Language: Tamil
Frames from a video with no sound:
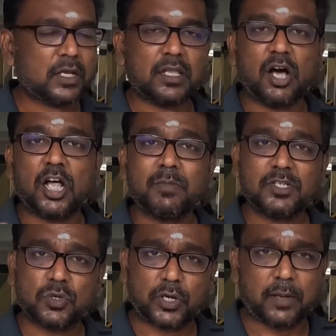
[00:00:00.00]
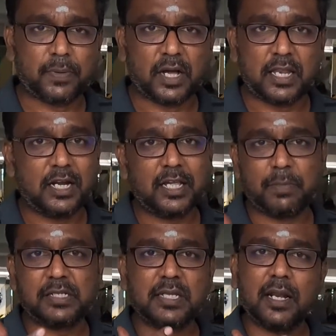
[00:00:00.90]
இந்த ஆர்மெச்சூர் டைப்பு அதனால்
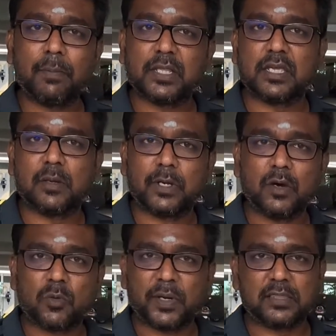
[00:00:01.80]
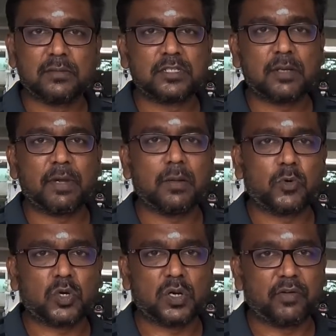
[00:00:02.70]
நீங்கள் மிக்சிலாம் பார்த்தீங்க அப்படின்னா ஒரு பத்து நிமிஷத்துக்கு மேலே
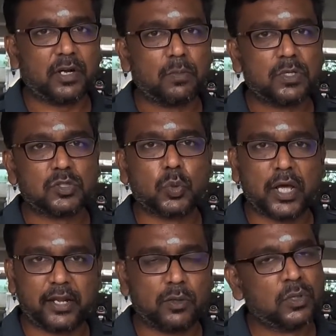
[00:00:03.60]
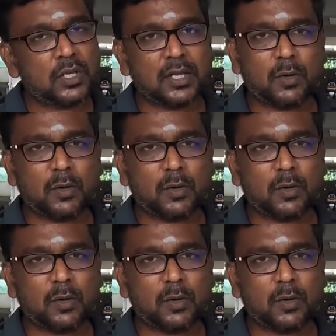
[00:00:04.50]
போட்டோன்னாவே ரொம்ப சூடாயிரும்